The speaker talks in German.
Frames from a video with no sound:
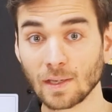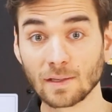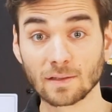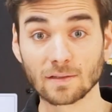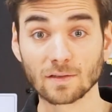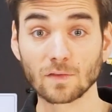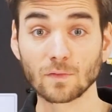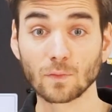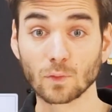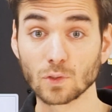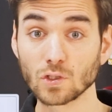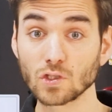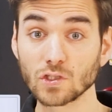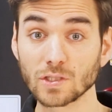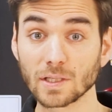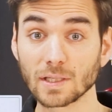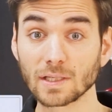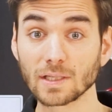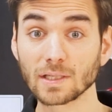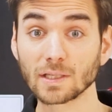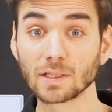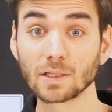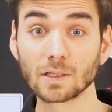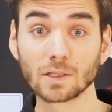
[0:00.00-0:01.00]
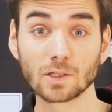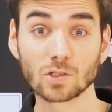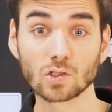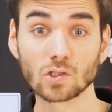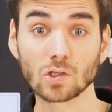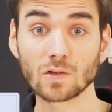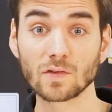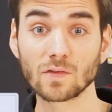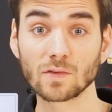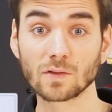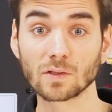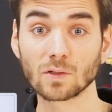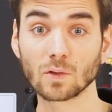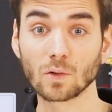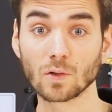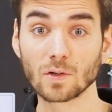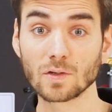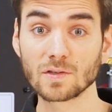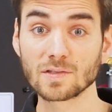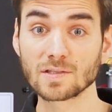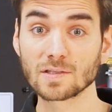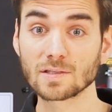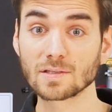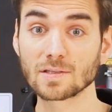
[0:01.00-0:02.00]
Das vollständig geschlossene
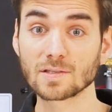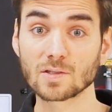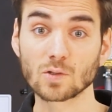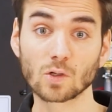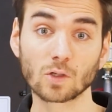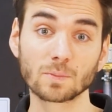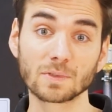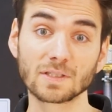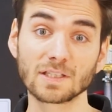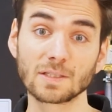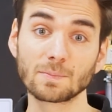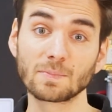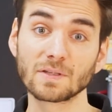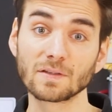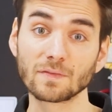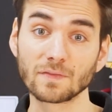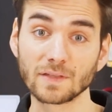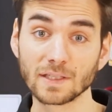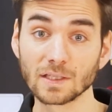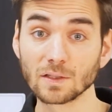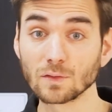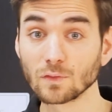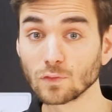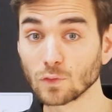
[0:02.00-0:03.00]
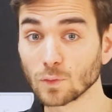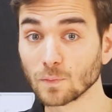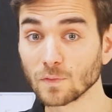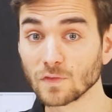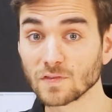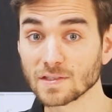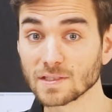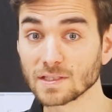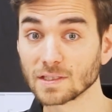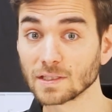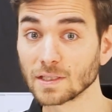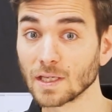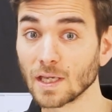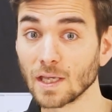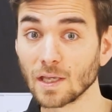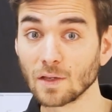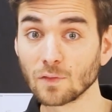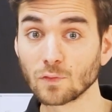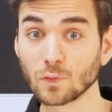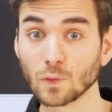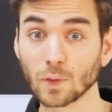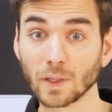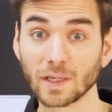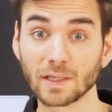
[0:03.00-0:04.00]
Gehäuse sorgt mit IP54
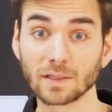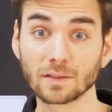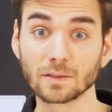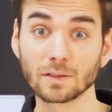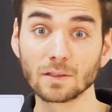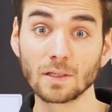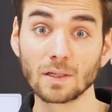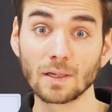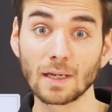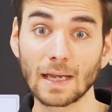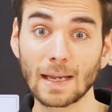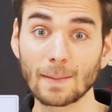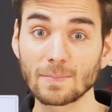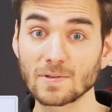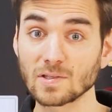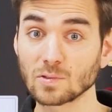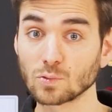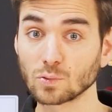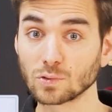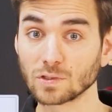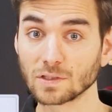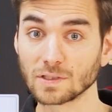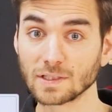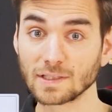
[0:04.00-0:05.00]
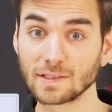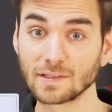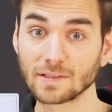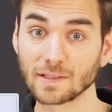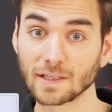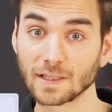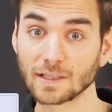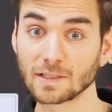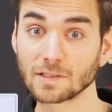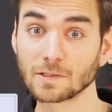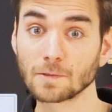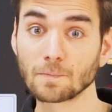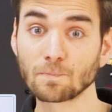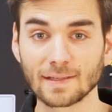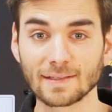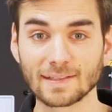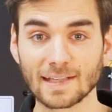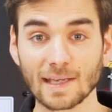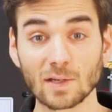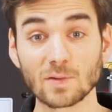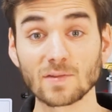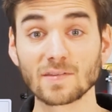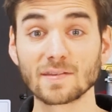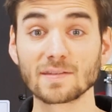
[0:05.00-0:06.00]
für eine absolute Dichtheit
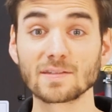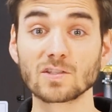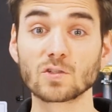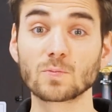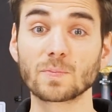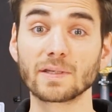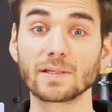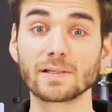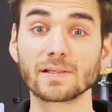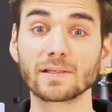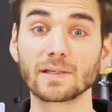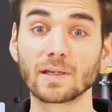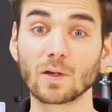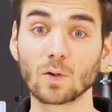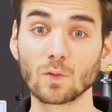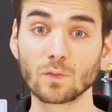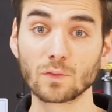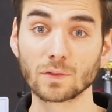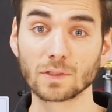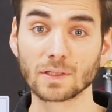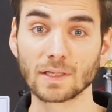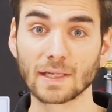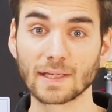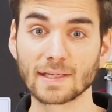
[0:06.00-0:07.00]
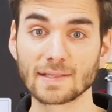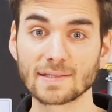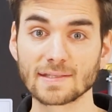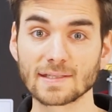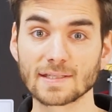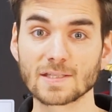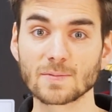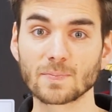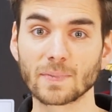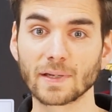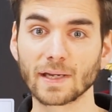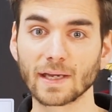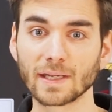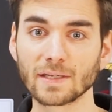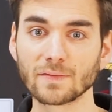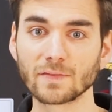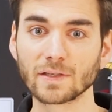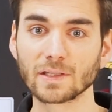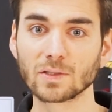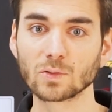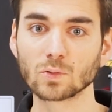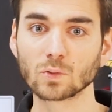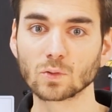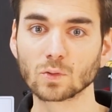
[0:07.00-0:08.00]
Dadurch sind die Spindeln auch für den Einsatz bei
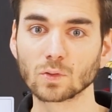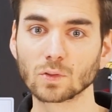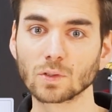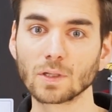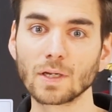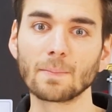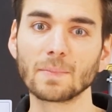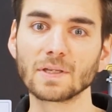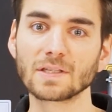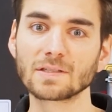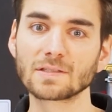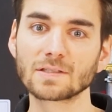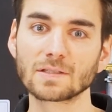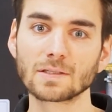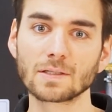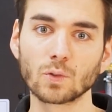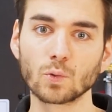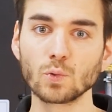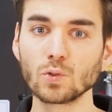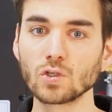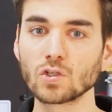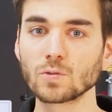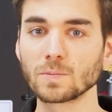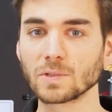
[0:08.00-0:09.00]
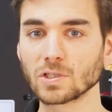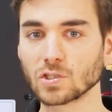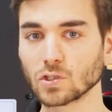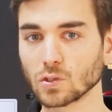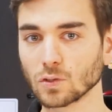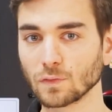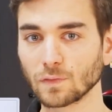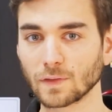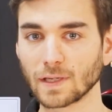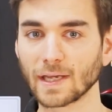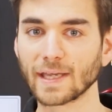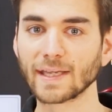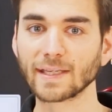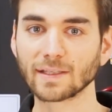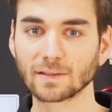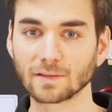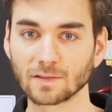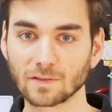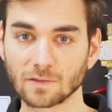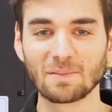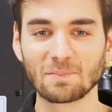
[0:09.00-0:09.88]
Anwendungen mit Kühlschmierstoff geeignet.